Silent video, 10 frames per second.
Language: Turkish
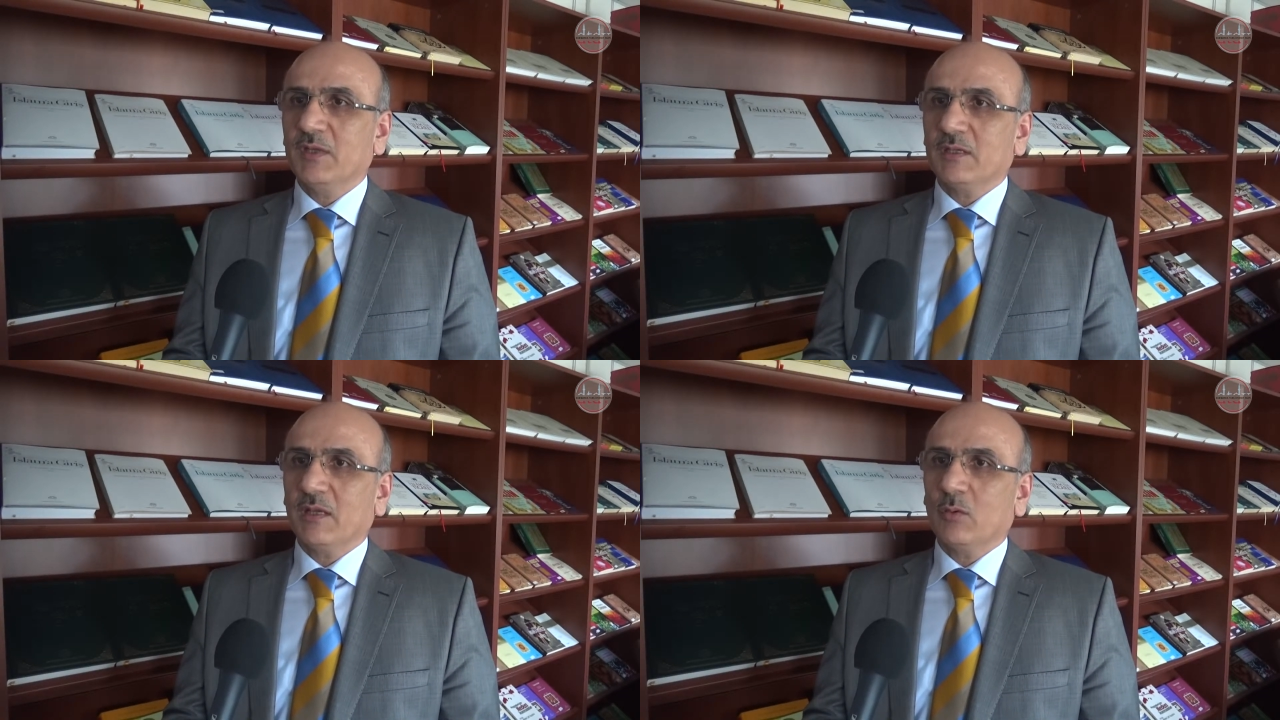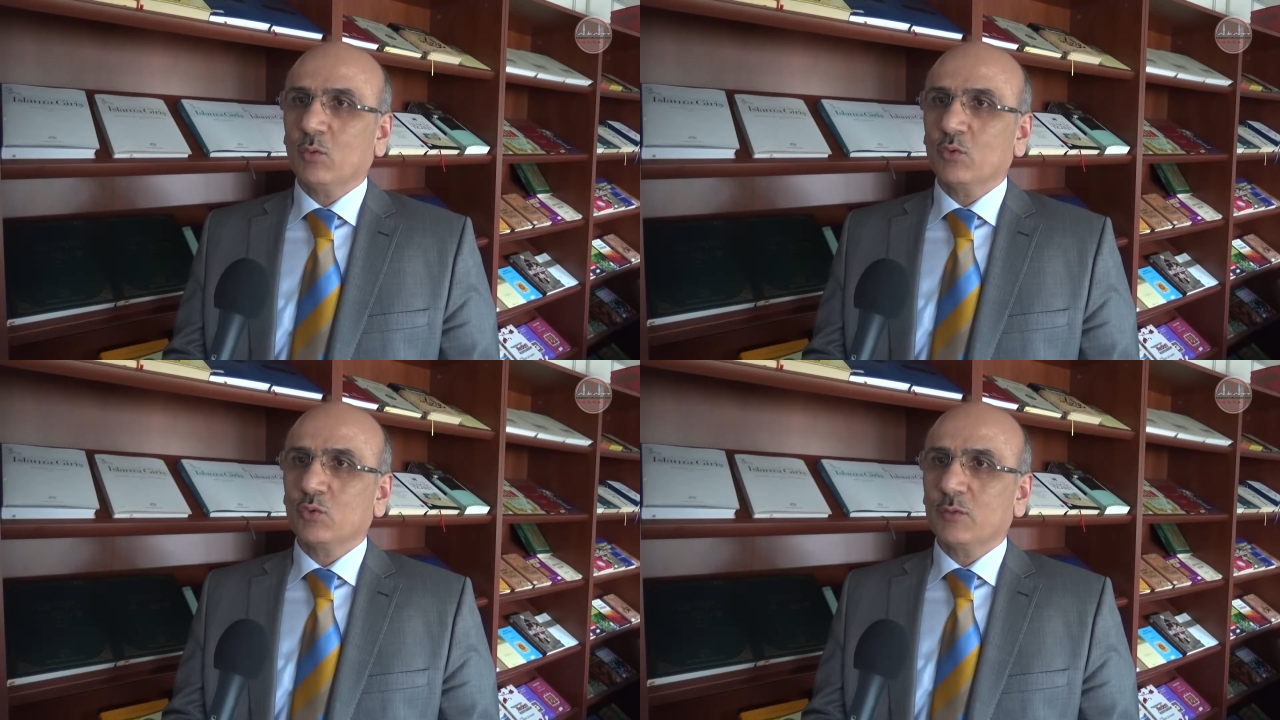bir daha
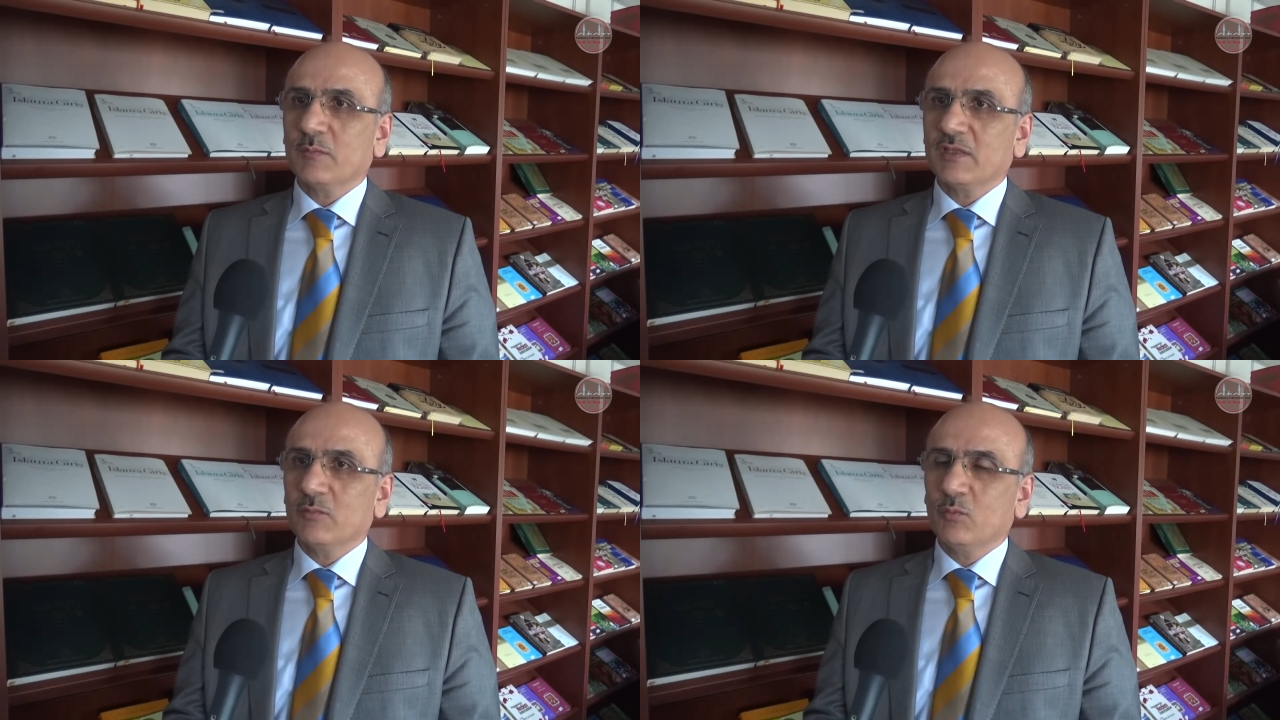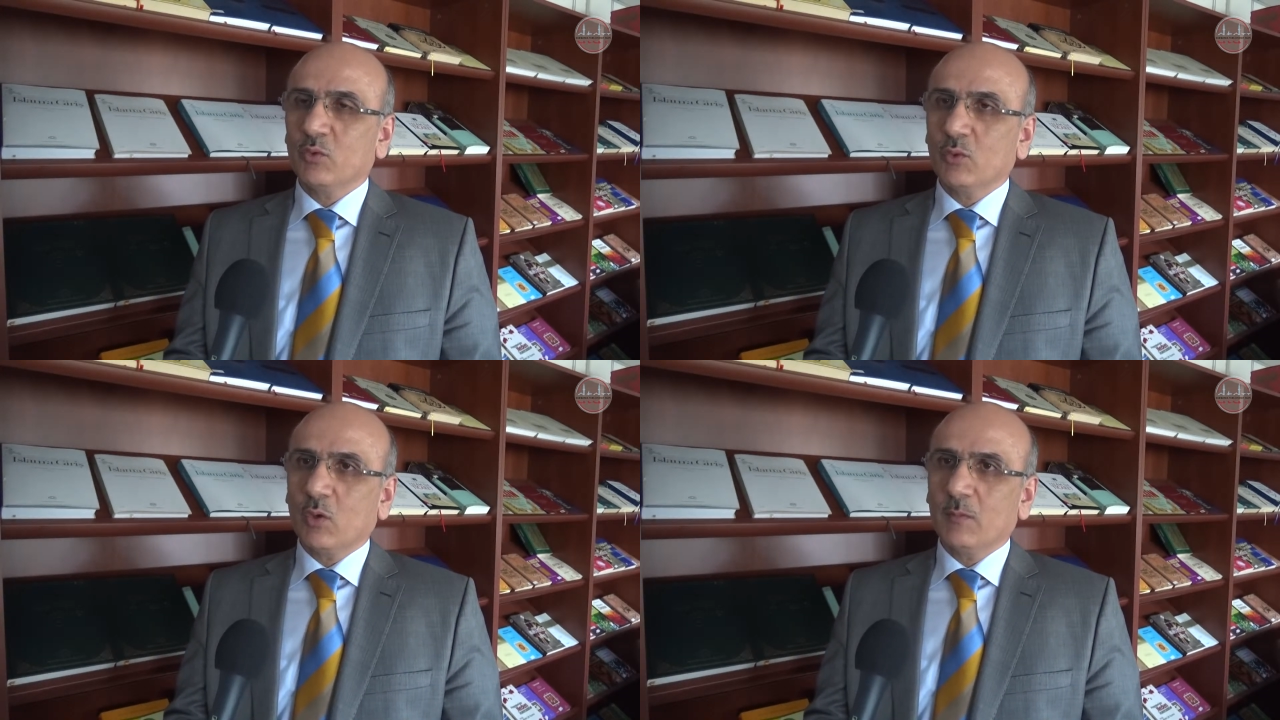oruç tutması
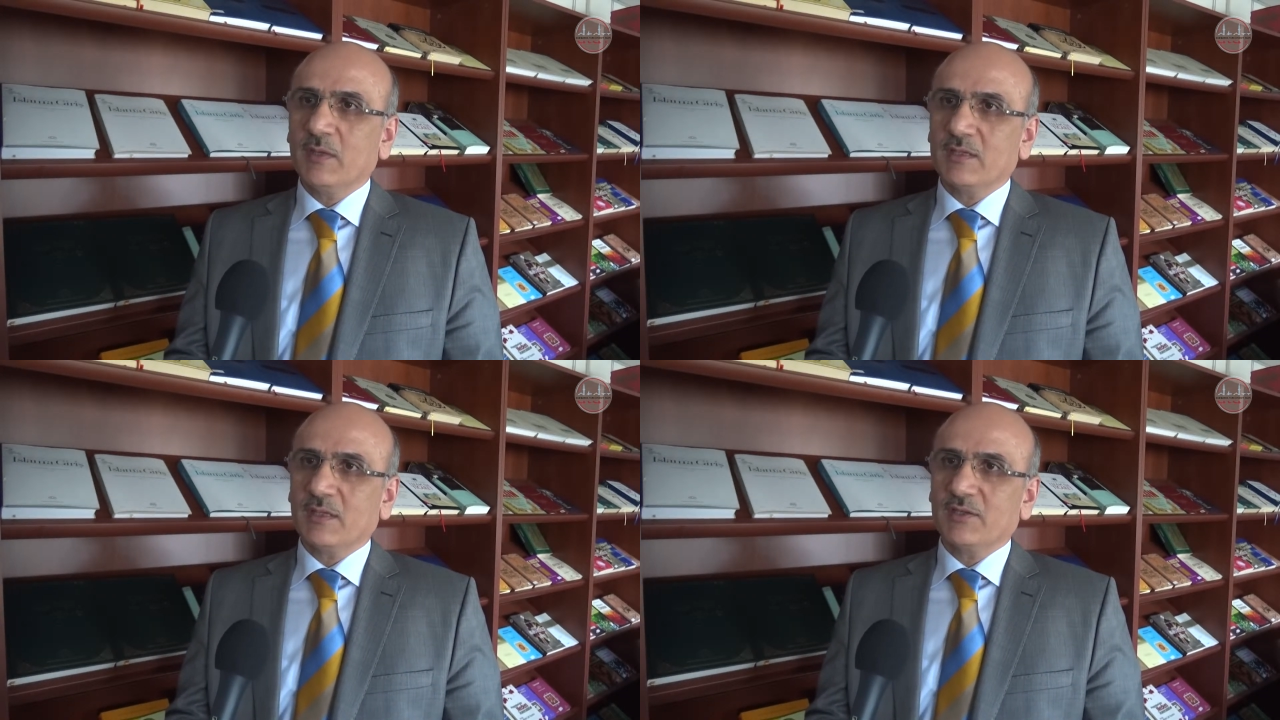mümkün olmayacak